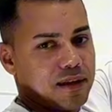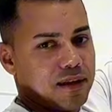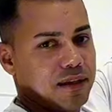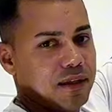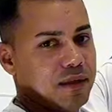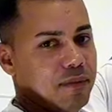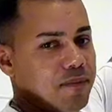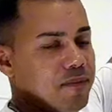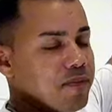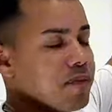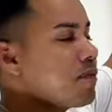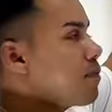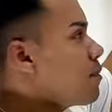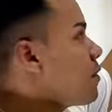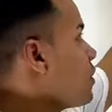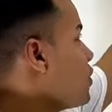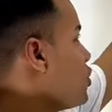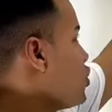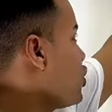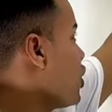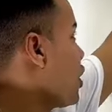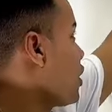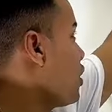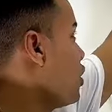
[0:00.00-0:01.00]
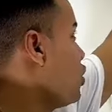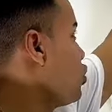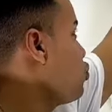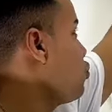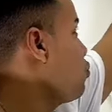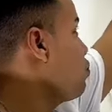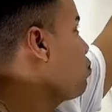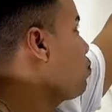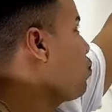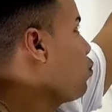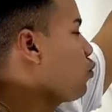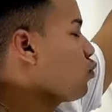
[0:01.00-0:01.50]
aqui, já deixa
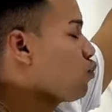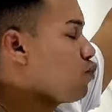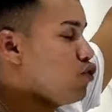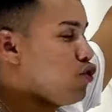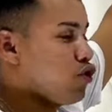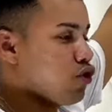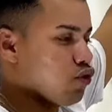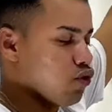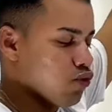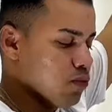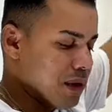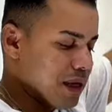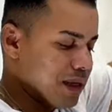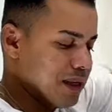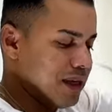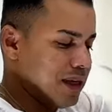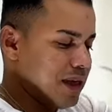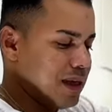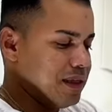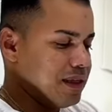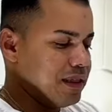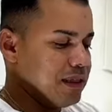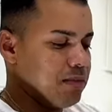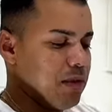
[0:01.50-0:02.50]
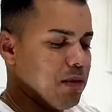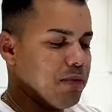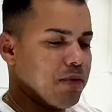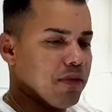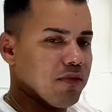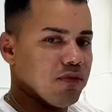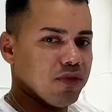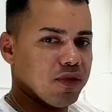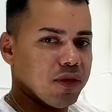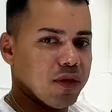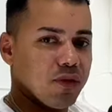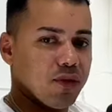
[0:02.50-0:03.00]
um ponto de tomada lá em cima para
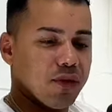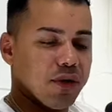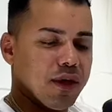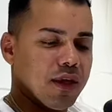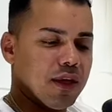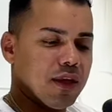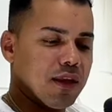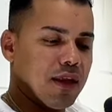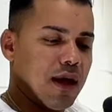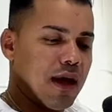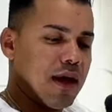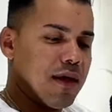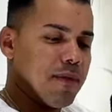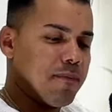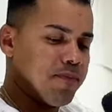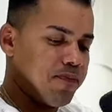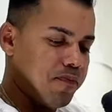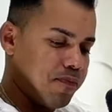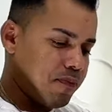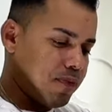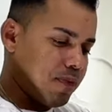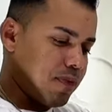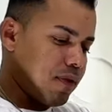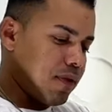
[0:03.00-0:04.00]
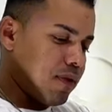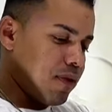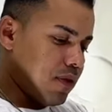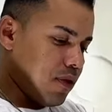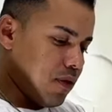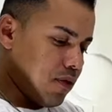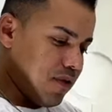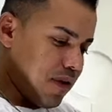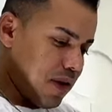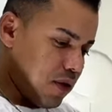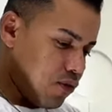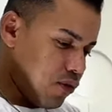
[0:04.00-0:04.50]
você conectar.
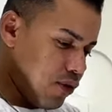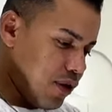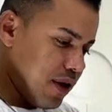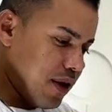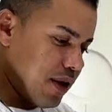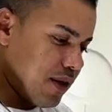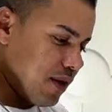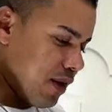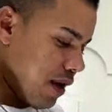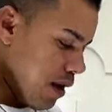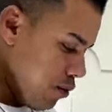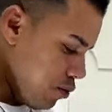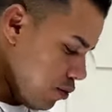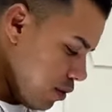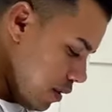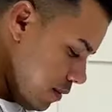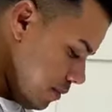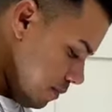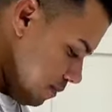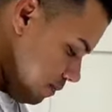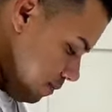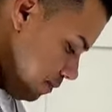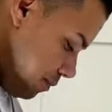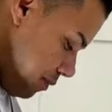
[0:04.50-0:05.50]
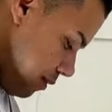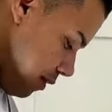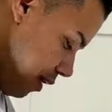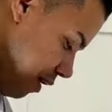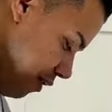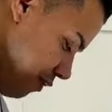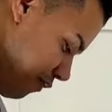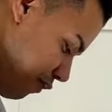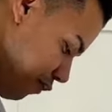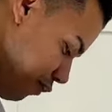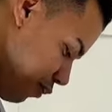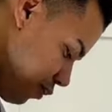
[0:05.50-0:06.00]
Então vai conectar
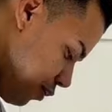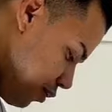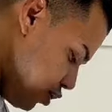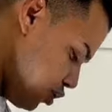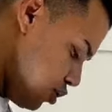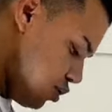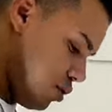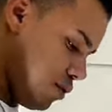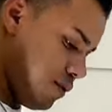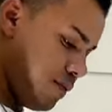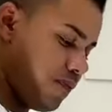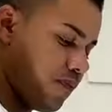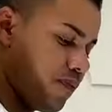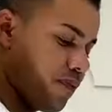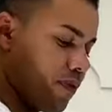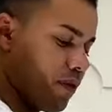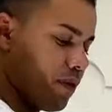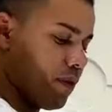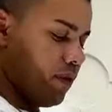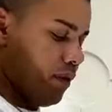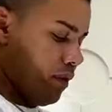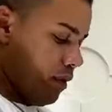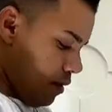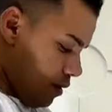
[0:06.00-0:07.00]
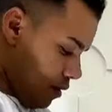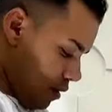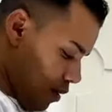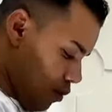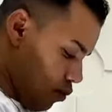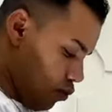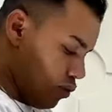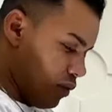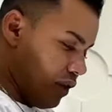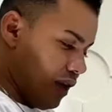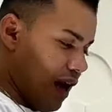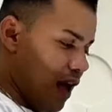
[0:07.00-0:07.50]
a fonte, tem
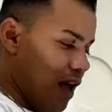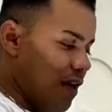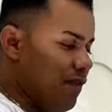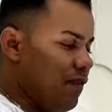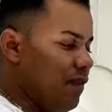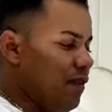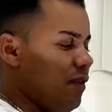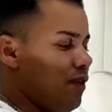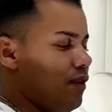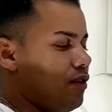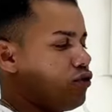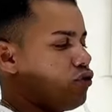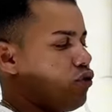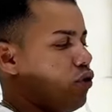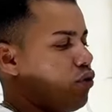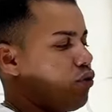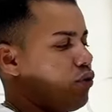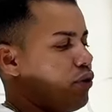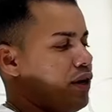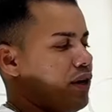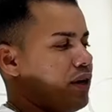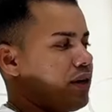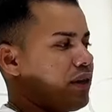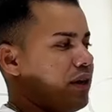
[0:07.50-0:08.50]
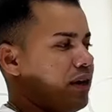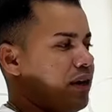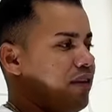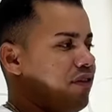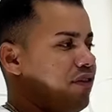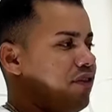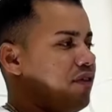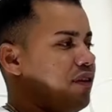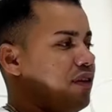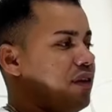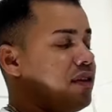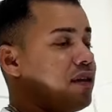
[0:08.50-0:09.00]
o drive, só conectar na
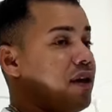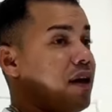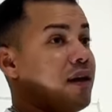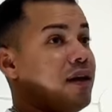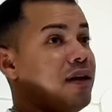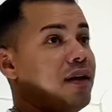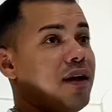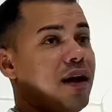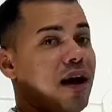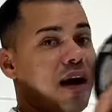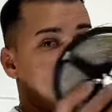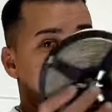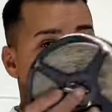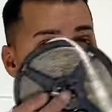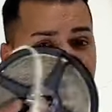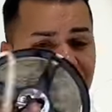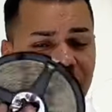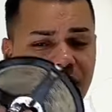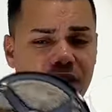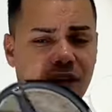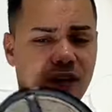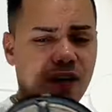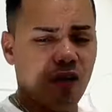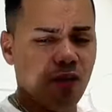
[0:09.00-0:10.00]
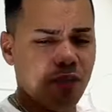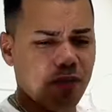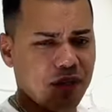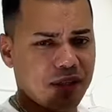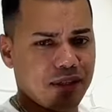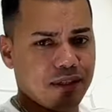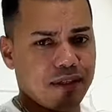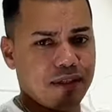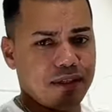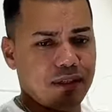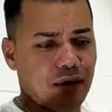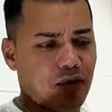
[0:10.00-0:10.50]
fita. A fita não
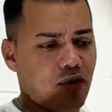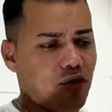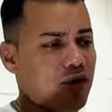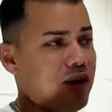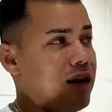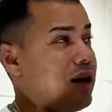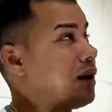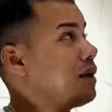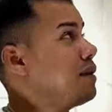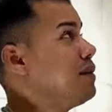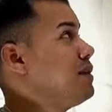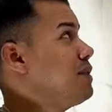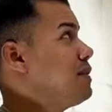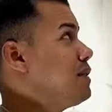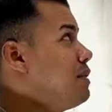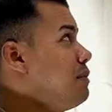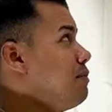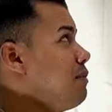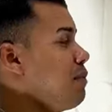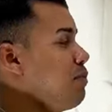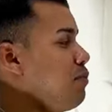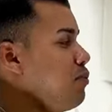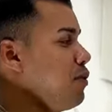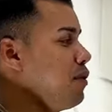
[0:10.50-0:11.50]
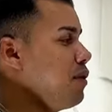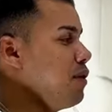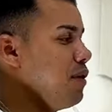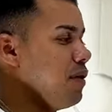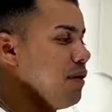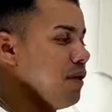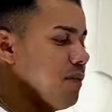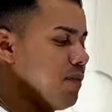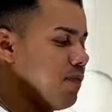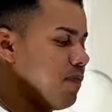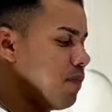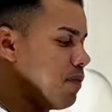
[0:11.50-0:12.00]
precisa colar aqui em cima, por
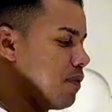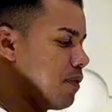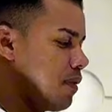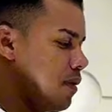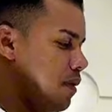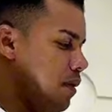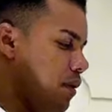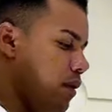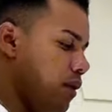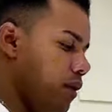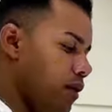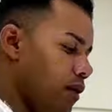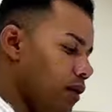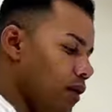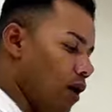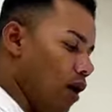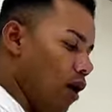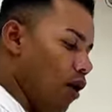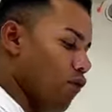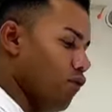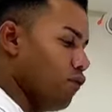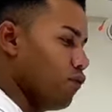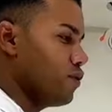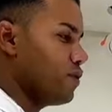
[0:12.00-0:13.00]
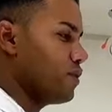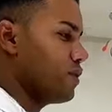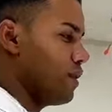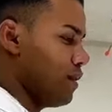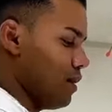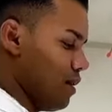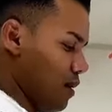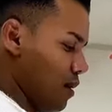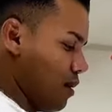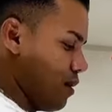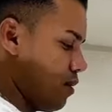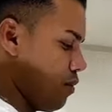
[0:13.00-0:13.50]
quê? Ao
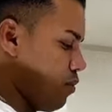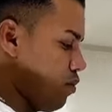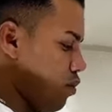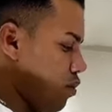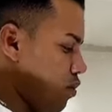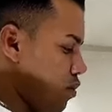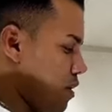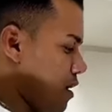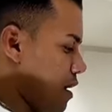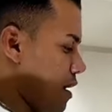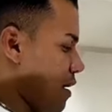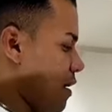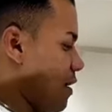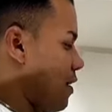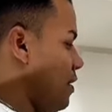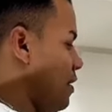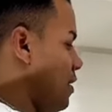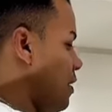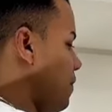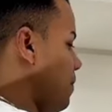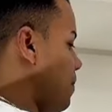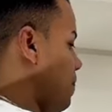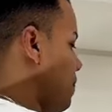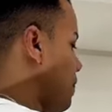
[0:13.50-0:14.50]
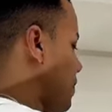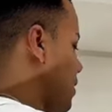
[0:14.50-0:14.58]
você colocar aqui,